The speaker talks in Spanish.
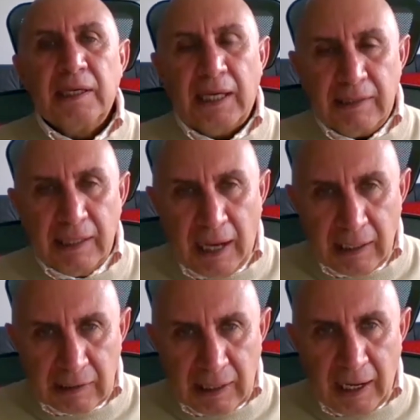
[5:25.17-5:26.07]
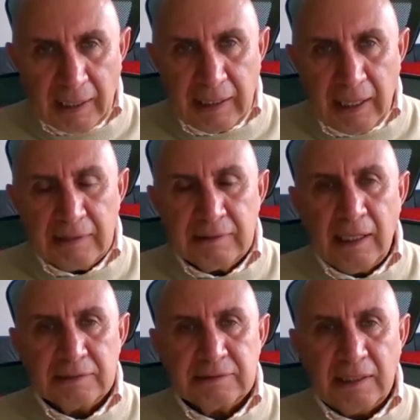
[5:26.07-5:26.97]
generar
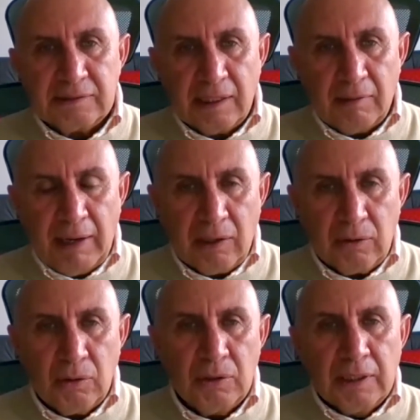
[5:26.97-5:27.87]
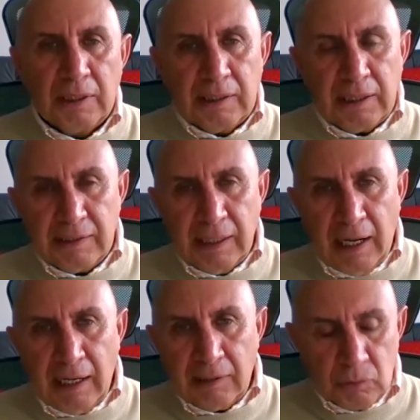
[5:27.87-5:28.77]
agendas de trabajo,
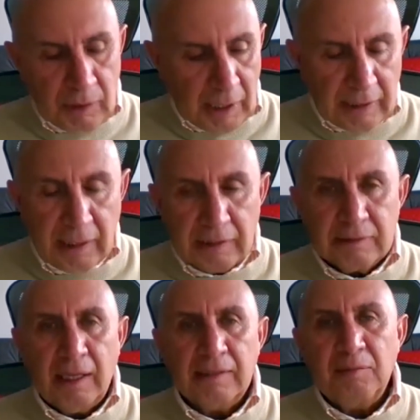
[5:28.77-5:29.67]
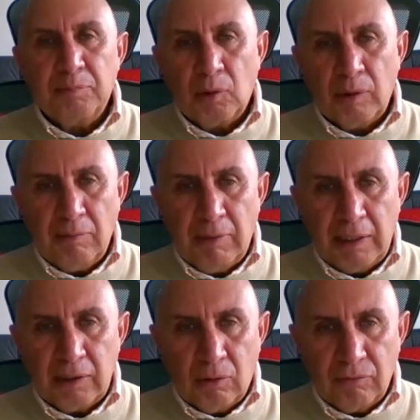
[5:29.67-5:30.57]
generar una agenda del programa
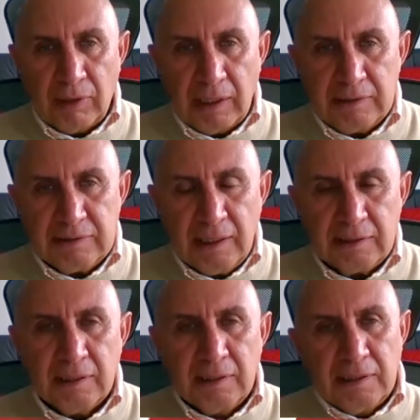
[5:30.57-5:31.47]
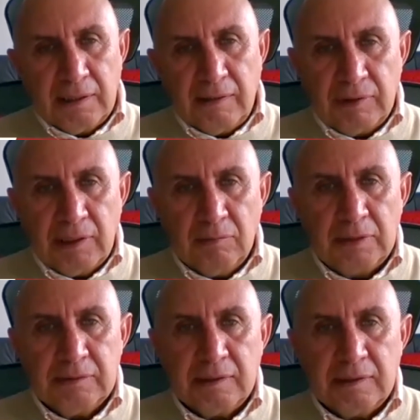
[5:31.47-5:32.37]
de conferencias y
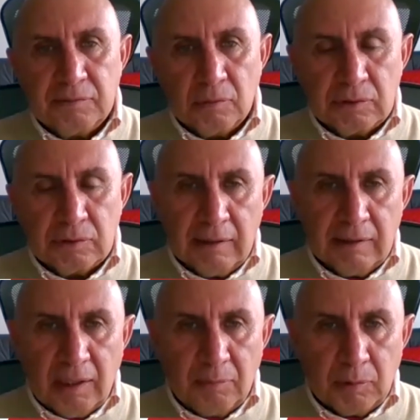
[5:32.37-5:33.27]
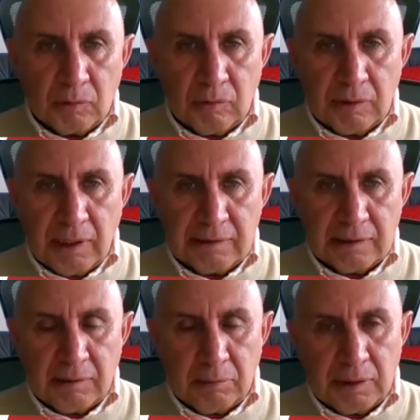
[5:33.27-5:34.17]
finalmente disfrutar de la oportunidad
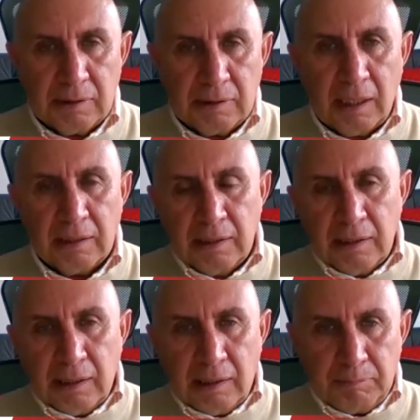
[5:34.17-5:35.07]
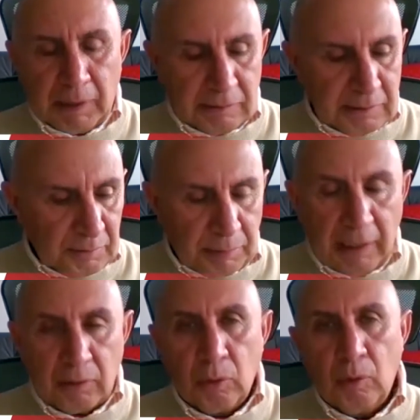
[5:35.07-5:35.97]
que te brinda el eh,
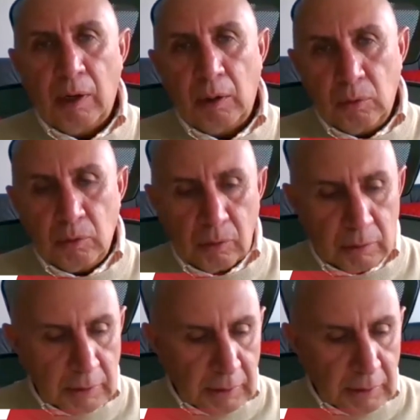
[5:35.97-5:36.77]
participar uno a uno.